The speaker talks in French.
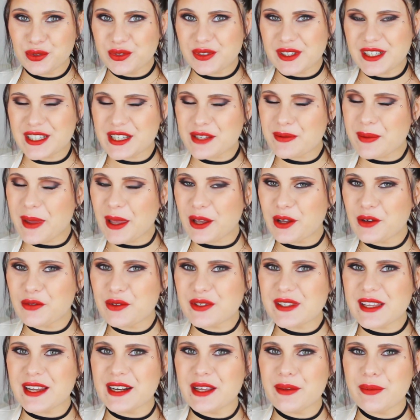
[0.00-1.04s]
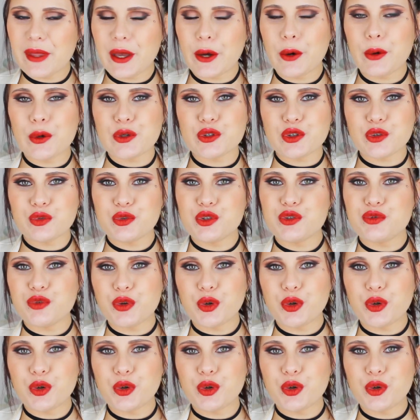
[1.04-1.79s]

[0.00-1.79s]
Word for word: tous, j'espère que vous allez bien. Aujourd'hui,